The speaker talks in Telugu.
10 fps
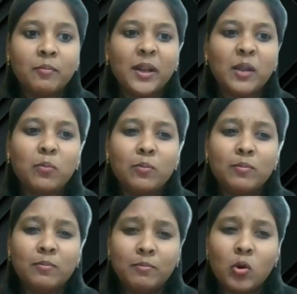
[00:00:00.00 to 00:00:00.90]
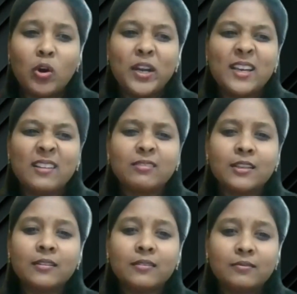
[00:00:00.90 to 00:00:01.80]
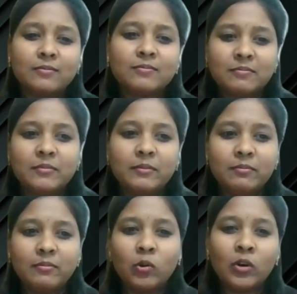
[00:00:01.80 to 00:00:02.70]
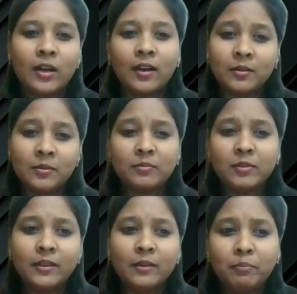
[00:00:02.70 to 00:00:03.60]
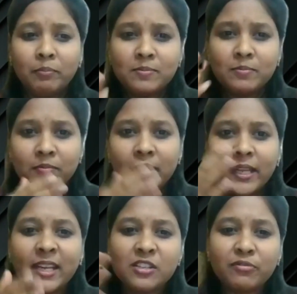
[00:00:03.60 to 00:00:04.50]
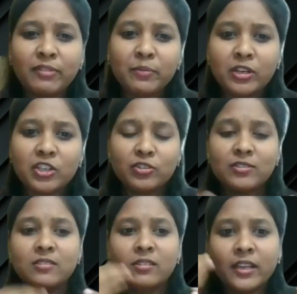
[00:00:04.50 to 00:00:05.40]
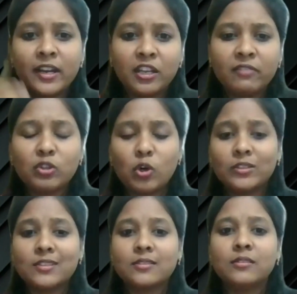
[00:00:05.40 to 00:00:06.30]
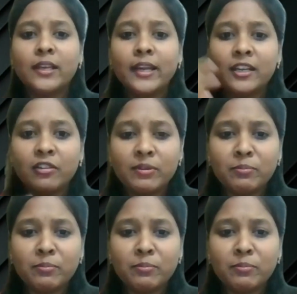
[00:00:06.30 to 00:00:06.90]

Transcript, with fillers: మన బాడీ అంతా ఒక నెగిటివ్ వైబ్రేషన్స్ నెగిటివ్ థాట్స్ నెగిటివ్